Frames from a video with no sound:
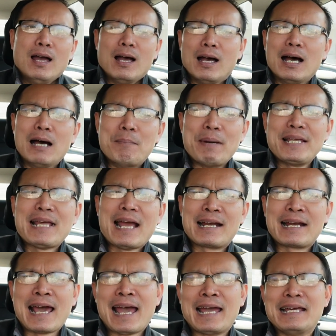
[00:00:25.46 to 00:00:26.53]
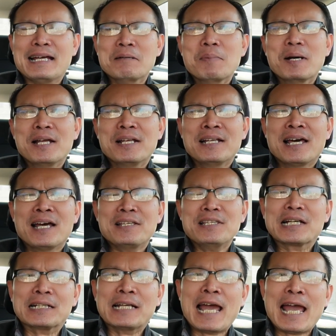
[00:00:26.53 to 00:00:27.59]
À, mấy tháng nay ở bên
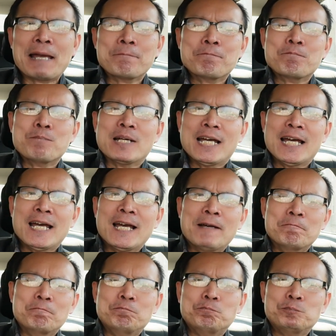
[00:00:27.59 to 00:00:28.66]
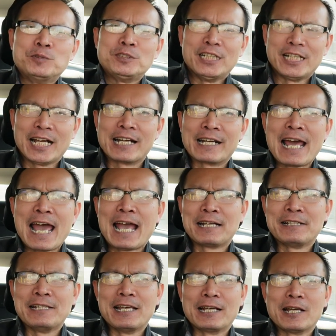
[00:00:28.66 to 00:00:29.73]
Việt Nam à, xì căng
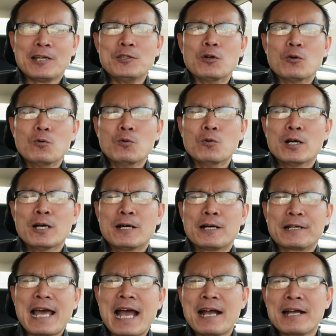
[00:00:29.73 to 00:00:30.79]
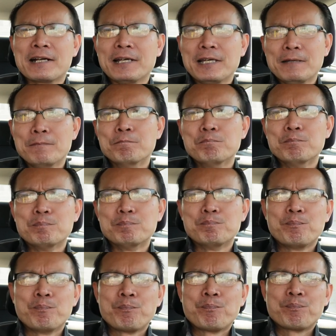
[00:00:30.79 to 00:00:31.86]
đan về cái vụ ờ, đăng kiểm
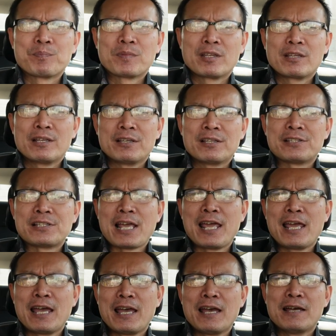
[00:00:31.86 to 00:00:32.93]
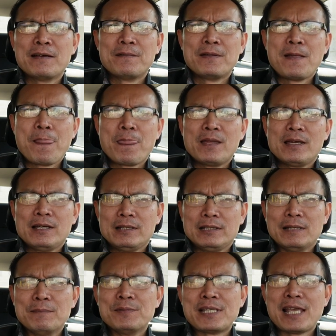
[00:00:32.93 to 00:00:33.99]
xe
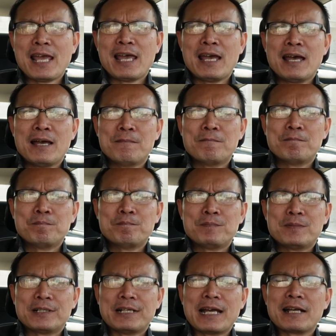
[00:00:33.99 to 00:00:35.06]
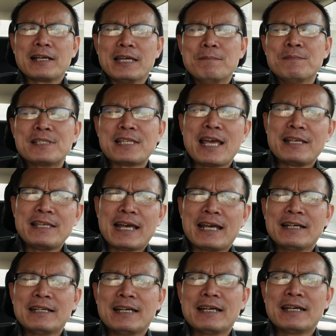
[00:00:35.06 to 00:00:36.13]
kiểm xe đăng kiểm xe
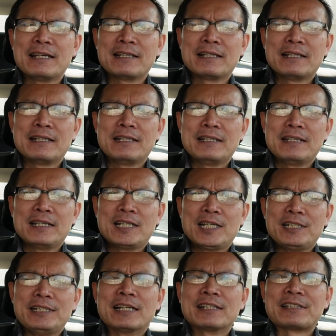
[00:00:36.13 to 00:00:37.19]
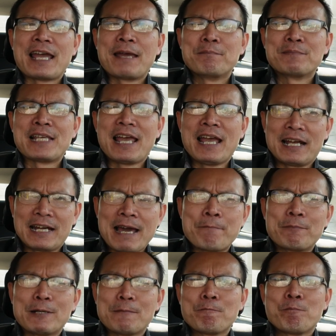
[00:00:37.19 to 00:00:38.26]
dán dán ờ, tem xe hàng
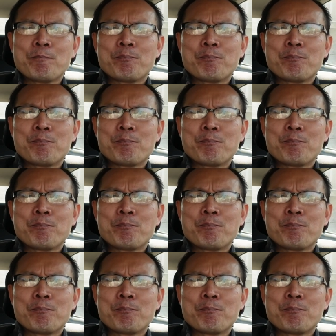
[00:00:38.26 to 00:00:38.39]
năm đó